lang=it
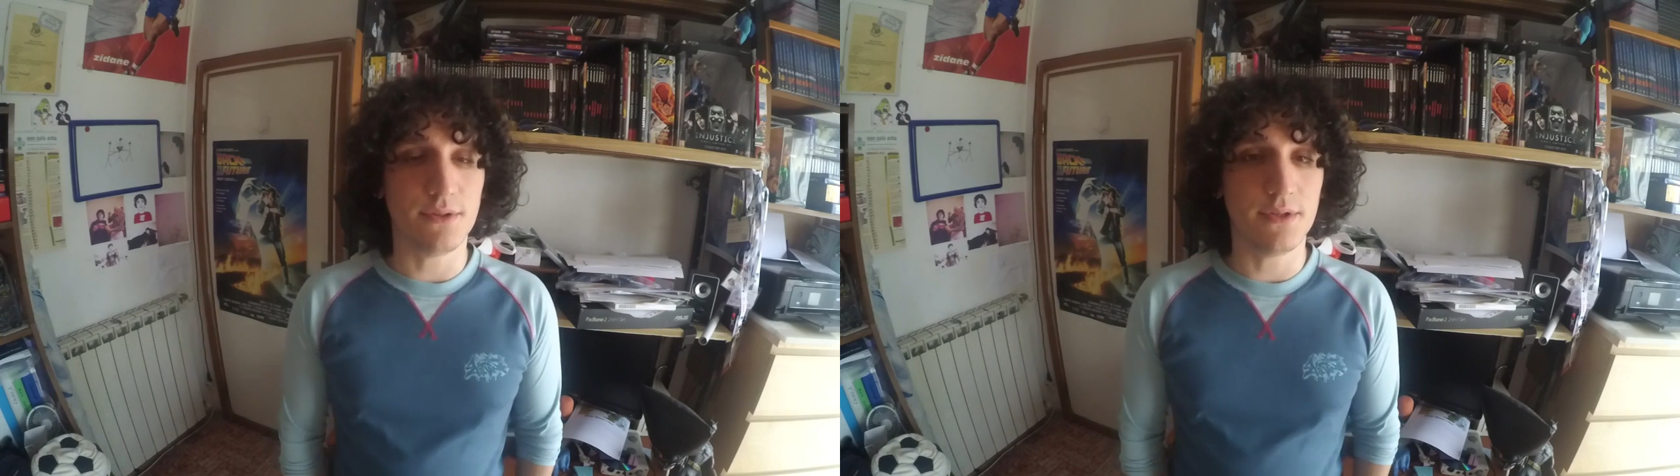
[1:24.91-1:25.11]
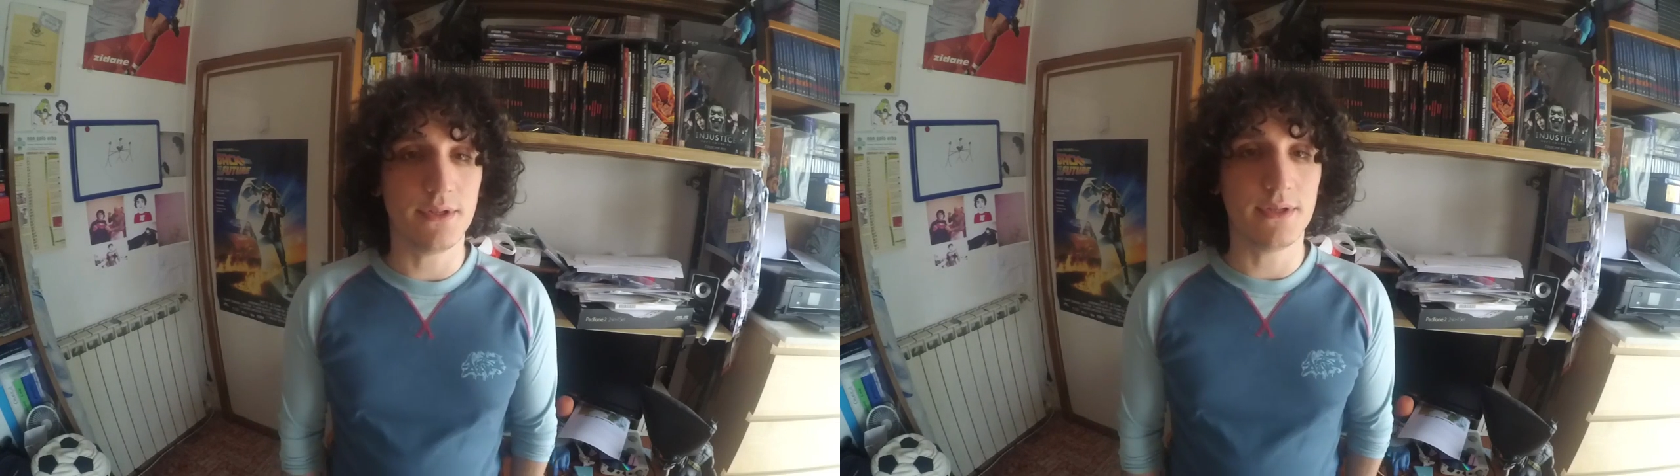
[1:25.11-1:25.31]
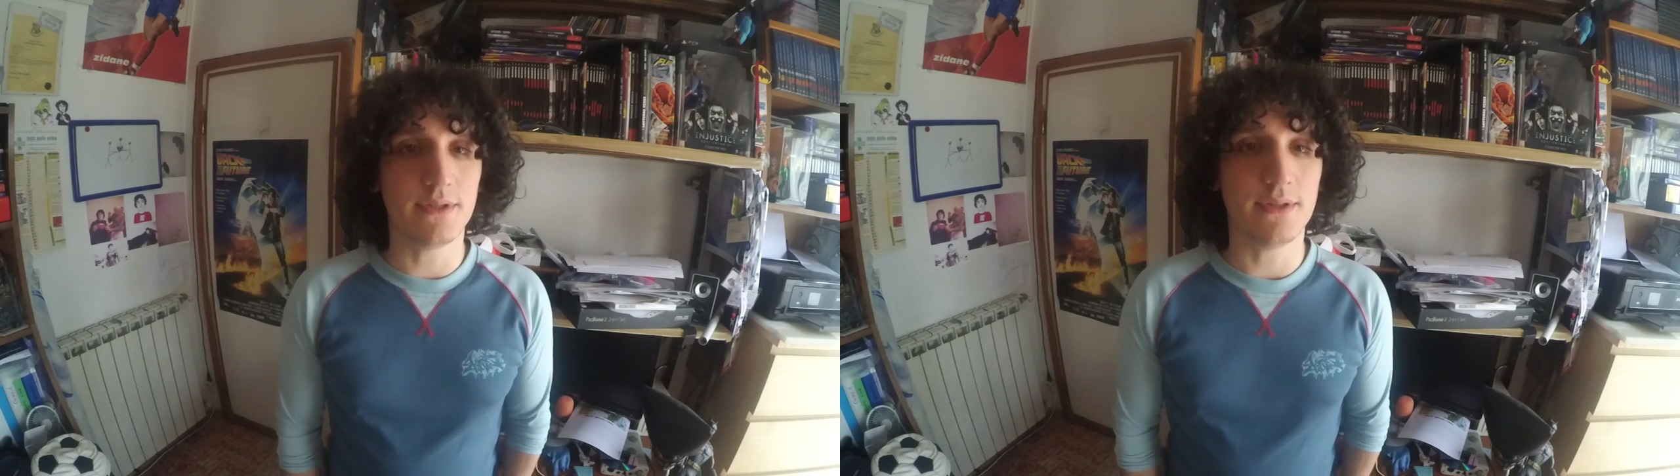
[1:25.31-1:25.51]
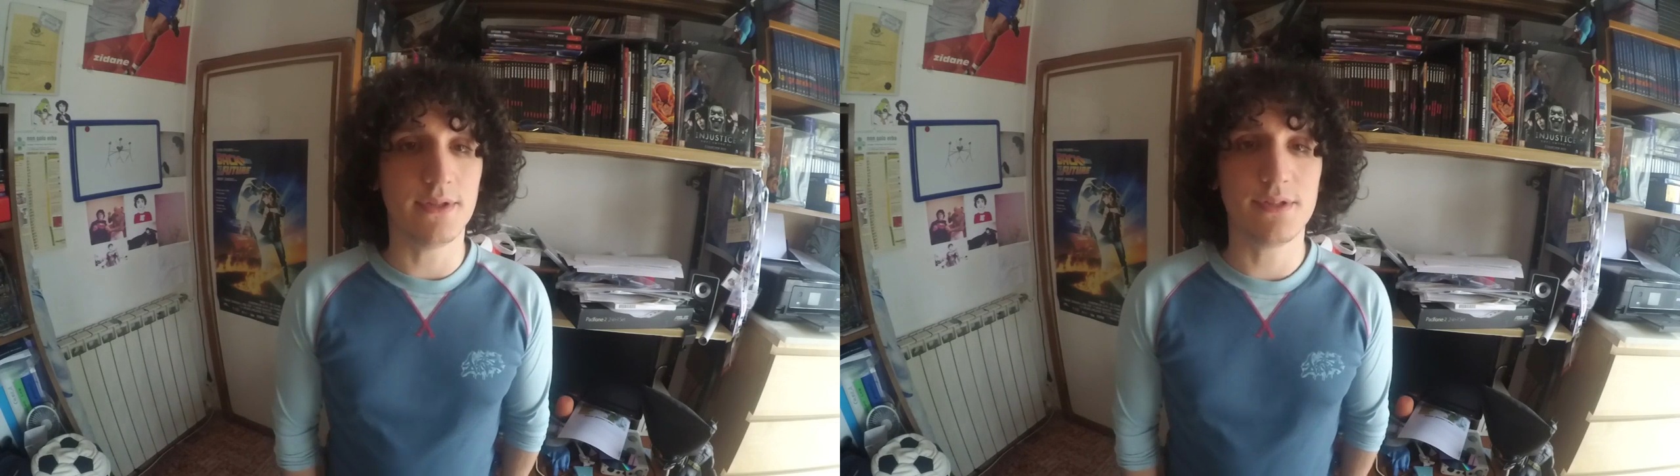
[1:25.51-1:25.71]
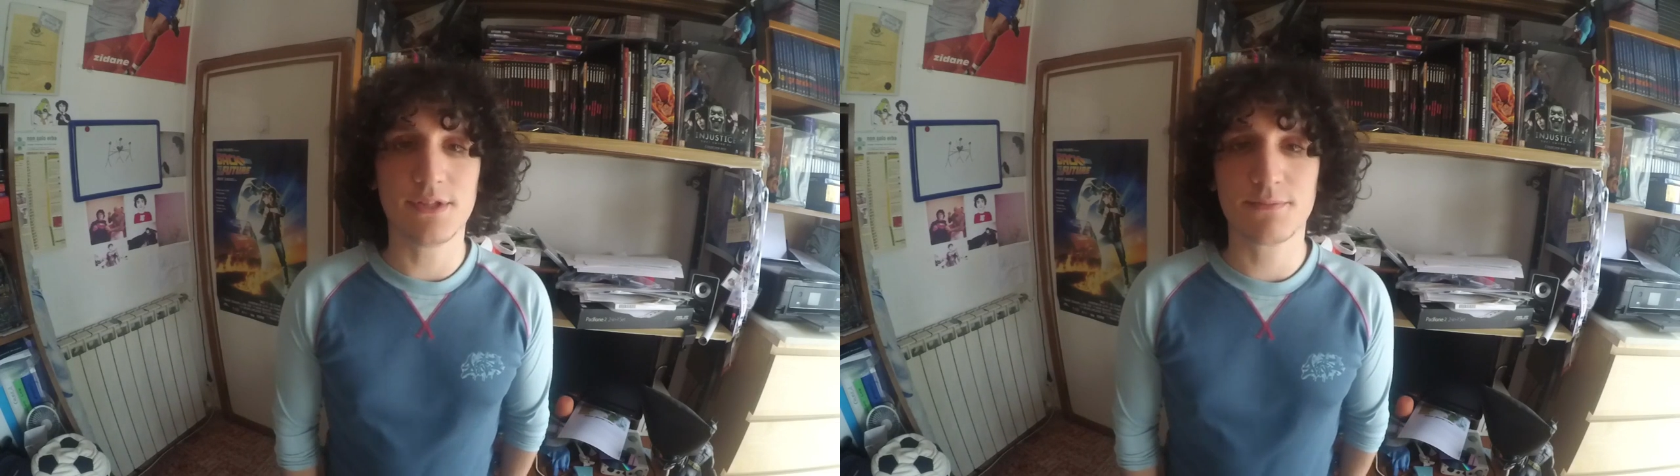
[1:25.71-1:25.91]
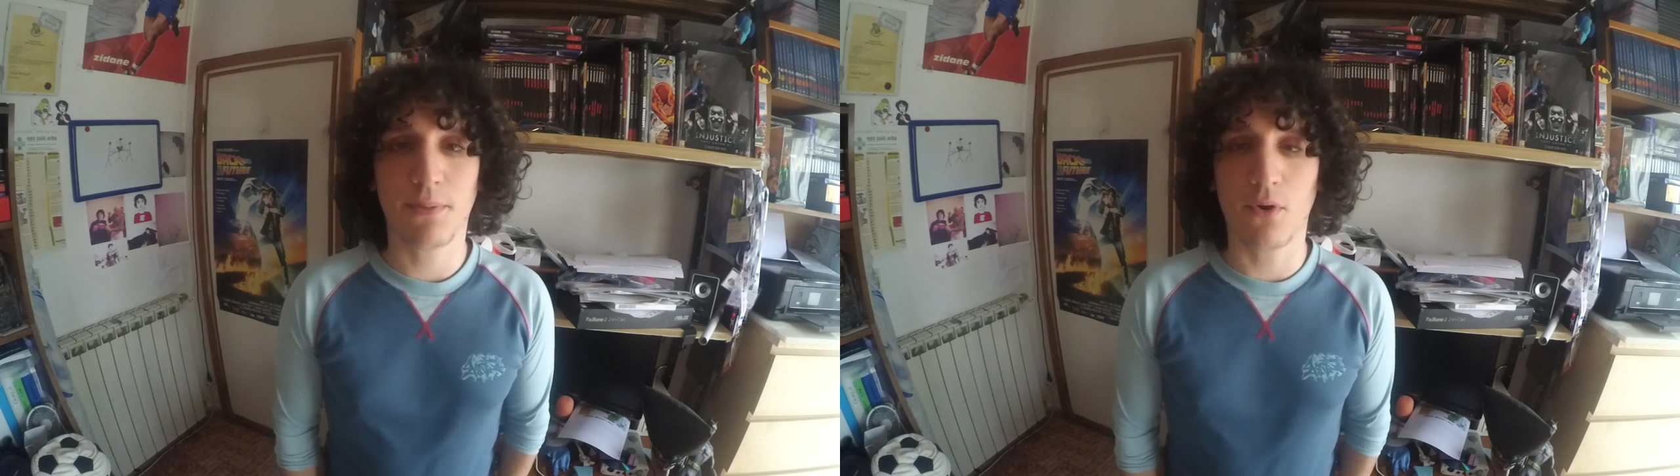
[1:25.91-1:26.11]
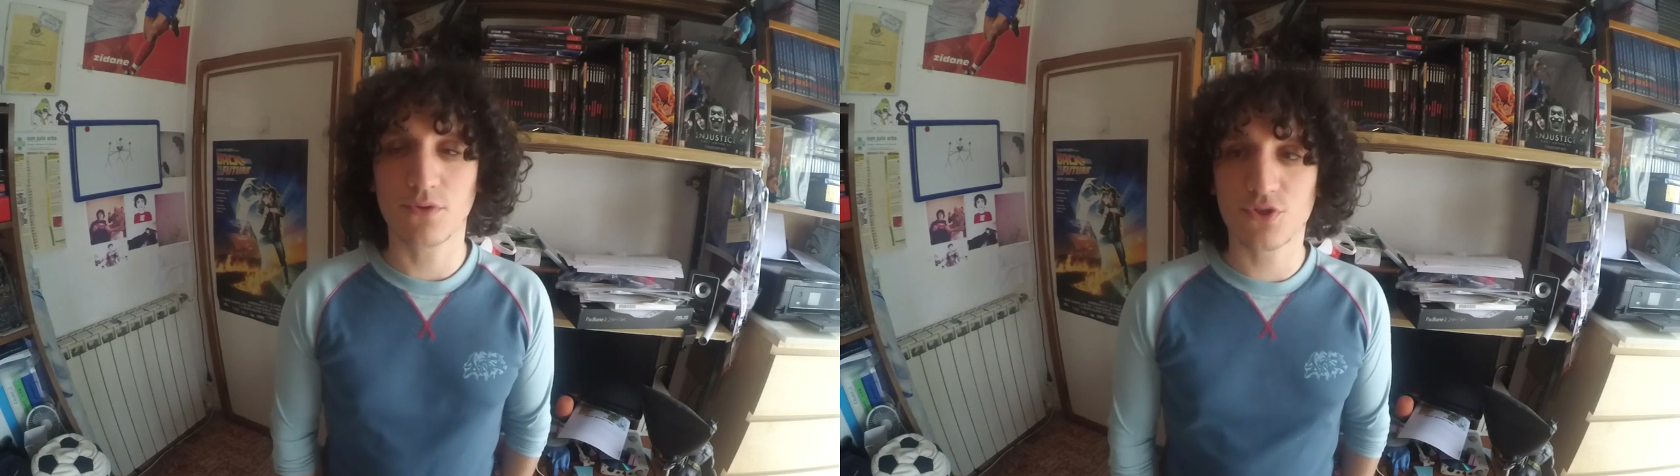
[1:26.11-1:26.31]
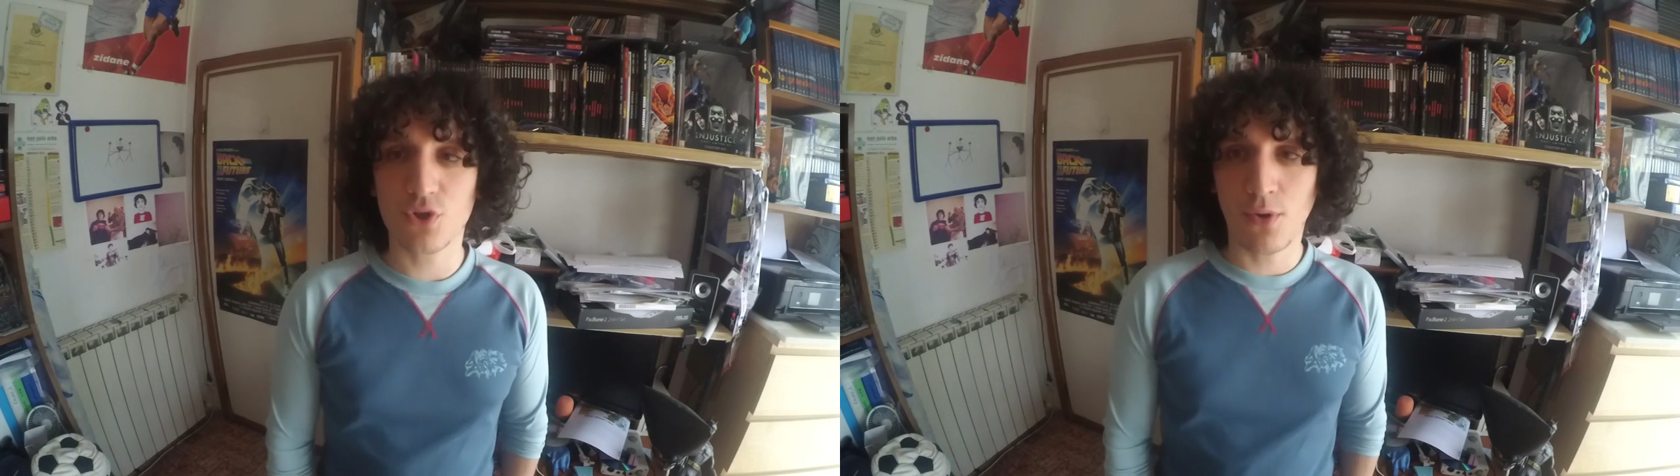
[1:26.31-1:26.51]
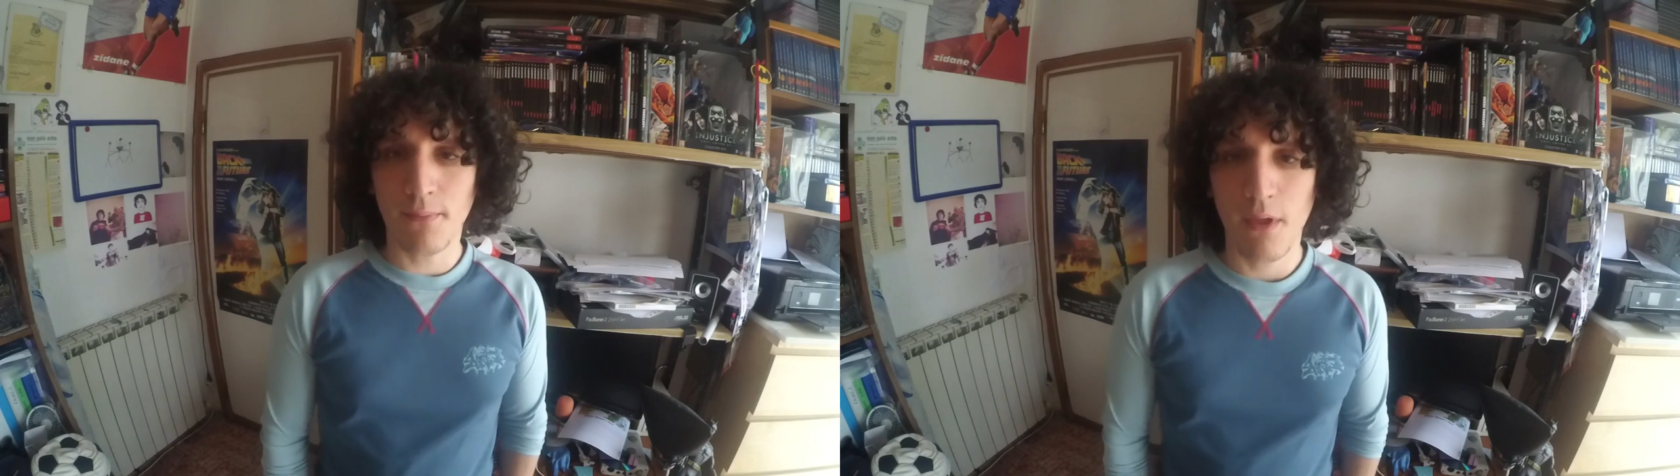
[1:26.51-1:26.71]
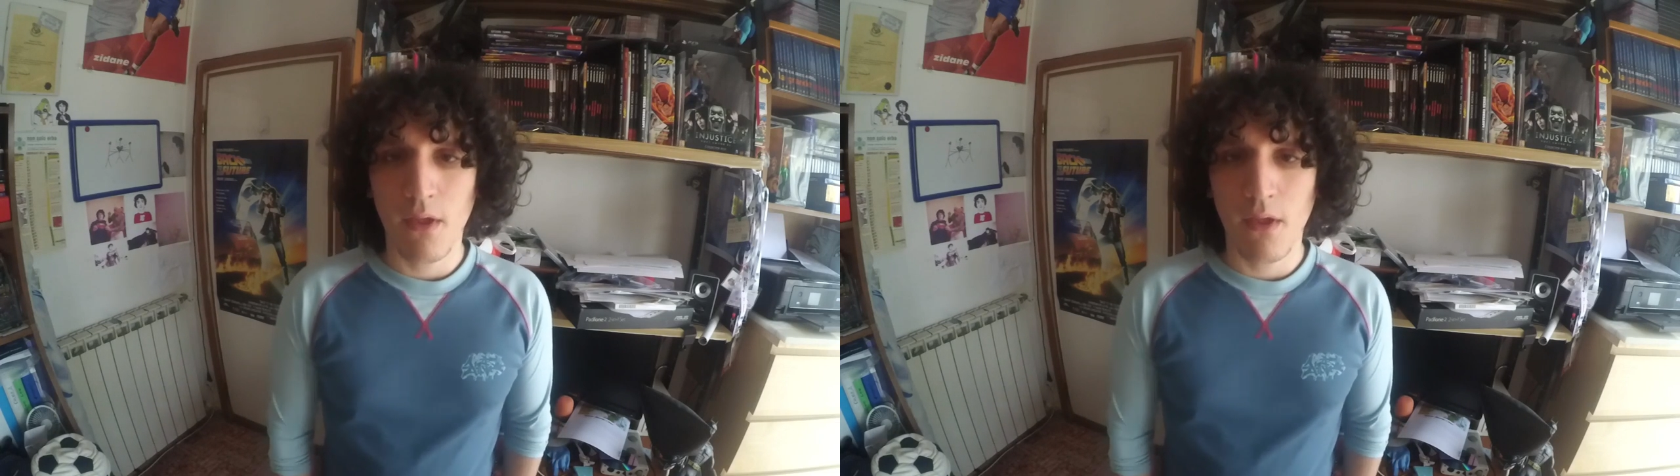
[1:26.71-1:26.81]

di, di sponsor.